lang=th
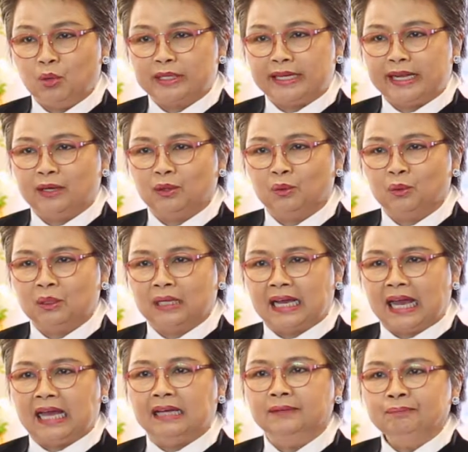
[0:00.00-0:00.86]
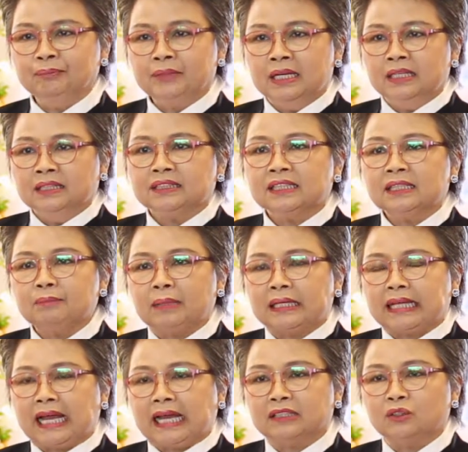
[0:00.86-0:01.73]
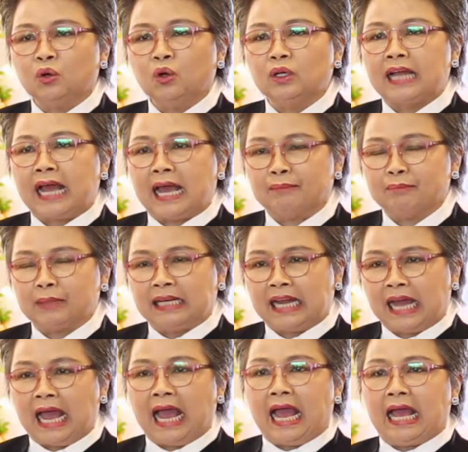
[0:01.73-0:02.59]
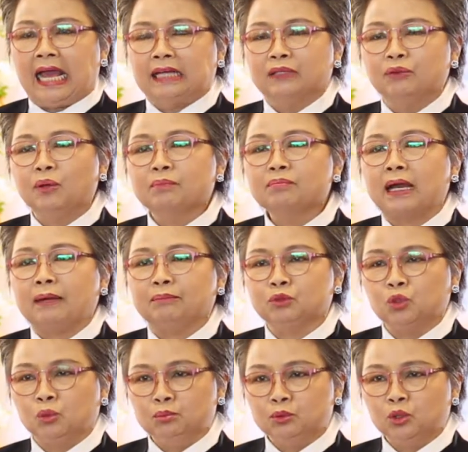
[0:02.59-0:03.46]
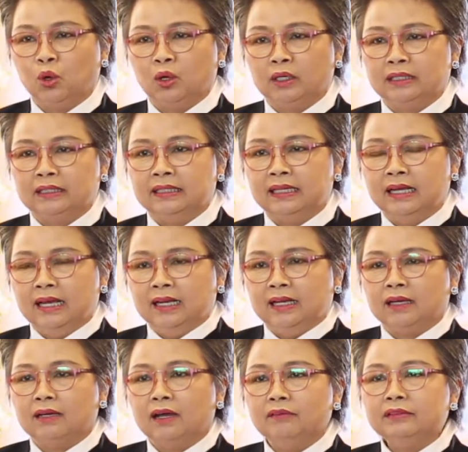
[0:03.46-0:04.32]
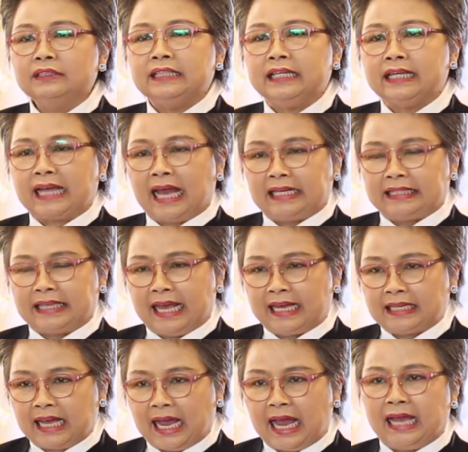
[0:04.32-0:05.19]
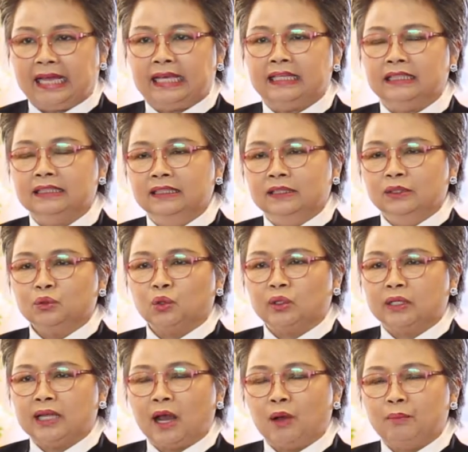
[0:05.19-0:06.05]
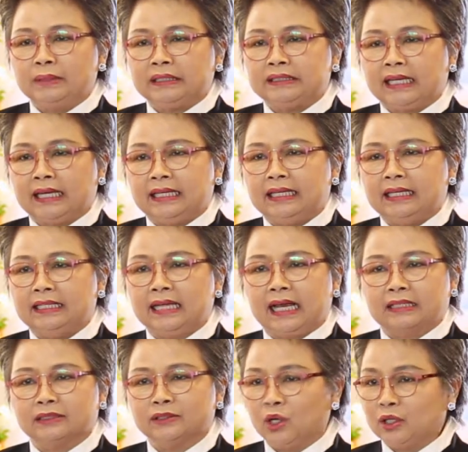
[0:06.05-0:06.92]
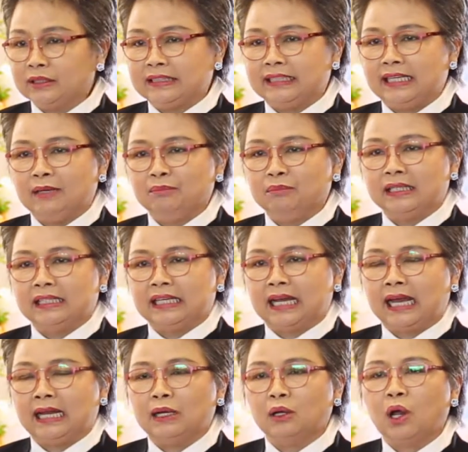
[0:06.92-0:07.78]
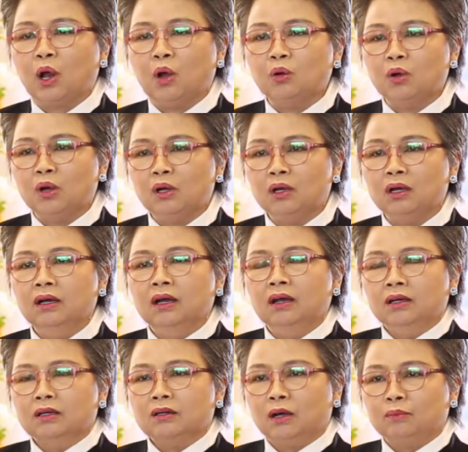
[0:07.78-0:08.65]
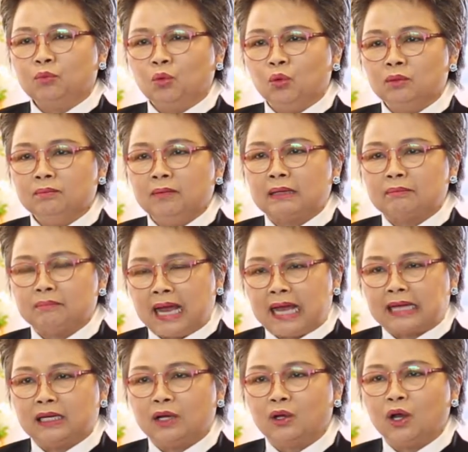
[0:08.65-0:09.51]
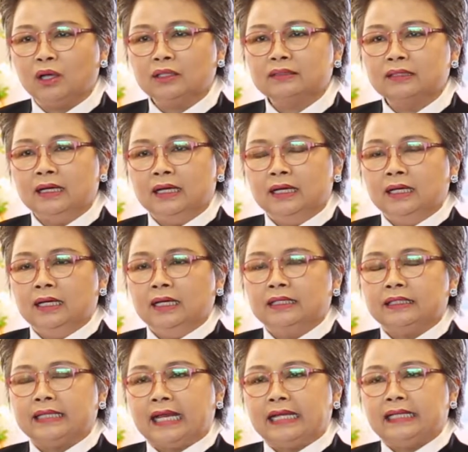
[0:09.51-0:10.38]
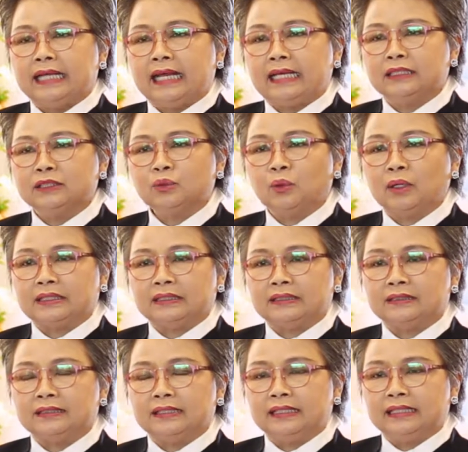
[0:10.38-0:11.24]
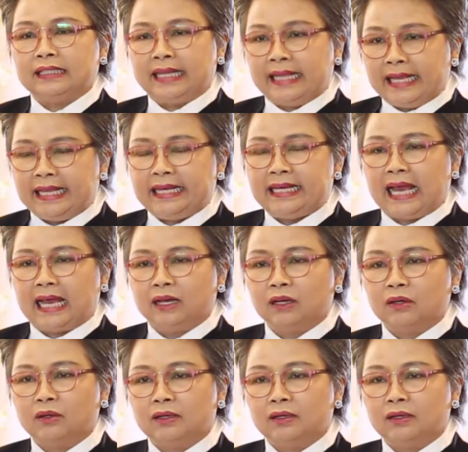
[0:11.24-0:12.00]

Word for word: โมเดลนะคะซึ่งเป็นการค้นหาปัญหาร่วมกับชุมชน แล้วก็วิธีการแก้ไข ตรงนี้เอาไปใช้ได้อย่างยอดเยี่ยมเลยนะคะแล้วเขาก็ขอบคุณมากๆ แล้วก็ในในส่วนนี้เนี่ย